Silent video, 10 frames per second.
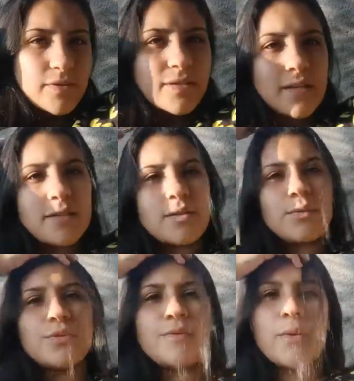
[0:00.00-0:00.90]
vocês
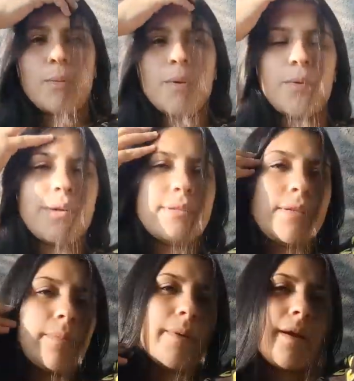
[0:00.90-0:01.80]
quando tiver alguma
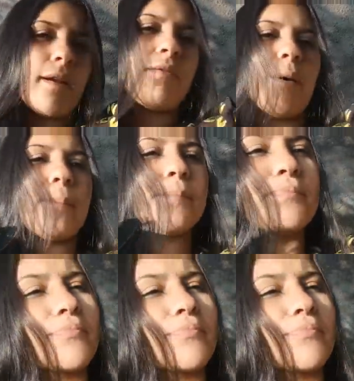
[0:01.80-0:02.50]
coisinha pra gravar.